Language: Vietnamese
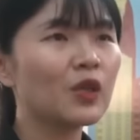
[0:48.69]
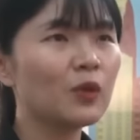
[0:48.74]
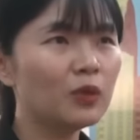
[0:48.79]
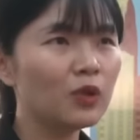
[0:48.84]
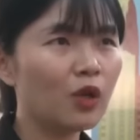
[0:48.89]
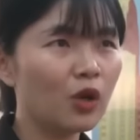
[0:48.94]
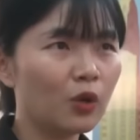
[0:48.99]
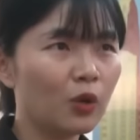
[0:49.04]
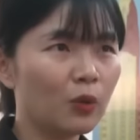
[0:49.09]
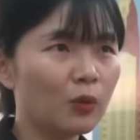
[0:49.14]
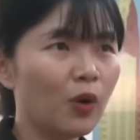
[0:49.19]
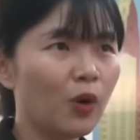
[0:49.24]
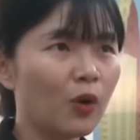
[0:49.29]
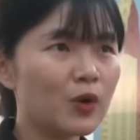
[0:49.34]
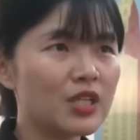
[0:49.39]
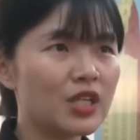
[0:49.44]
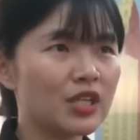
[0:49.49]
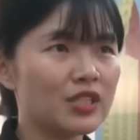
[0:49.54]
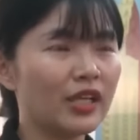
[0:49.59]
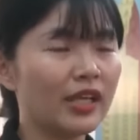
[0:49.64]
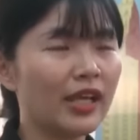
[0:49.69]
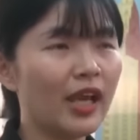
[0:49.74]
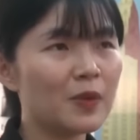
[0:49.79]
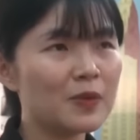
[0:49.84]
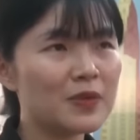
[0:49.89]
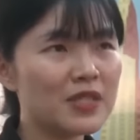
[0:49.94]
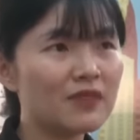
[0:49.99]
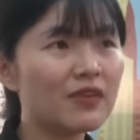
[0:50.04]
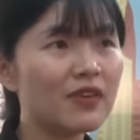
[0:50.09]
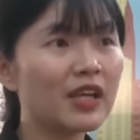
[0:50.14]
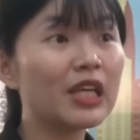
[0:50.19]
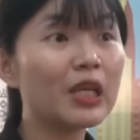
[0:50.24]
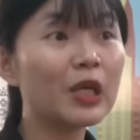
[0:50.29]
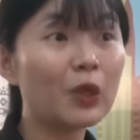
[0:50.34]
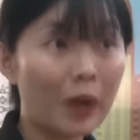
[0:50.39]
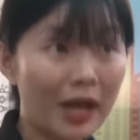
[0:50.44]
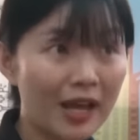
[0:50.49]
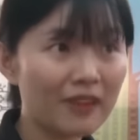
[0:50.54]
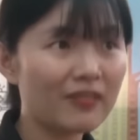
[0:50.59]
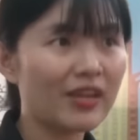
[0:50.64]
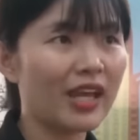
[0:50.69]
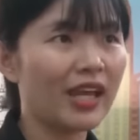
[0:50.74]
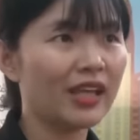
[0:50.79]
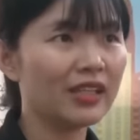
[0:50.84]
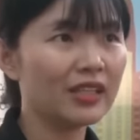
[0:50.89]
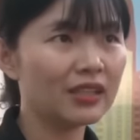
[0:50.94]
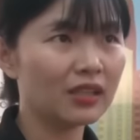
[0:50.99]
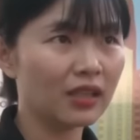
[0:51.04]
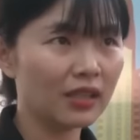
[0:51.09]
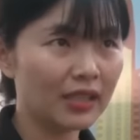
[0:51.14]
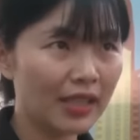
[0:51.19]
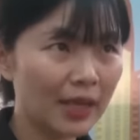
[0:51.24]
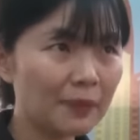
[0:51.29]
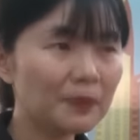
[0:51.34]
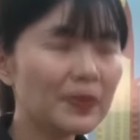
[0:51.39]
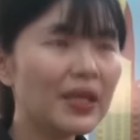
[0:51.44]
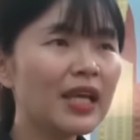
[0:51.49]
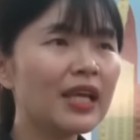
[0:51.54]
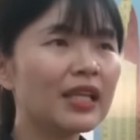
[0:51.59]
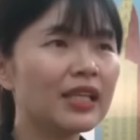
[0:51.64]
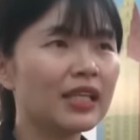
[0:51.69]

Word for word: Chúng tôi cũng hỗ trợ cho các học sinh về y khoa và an ninh khẩn cấp.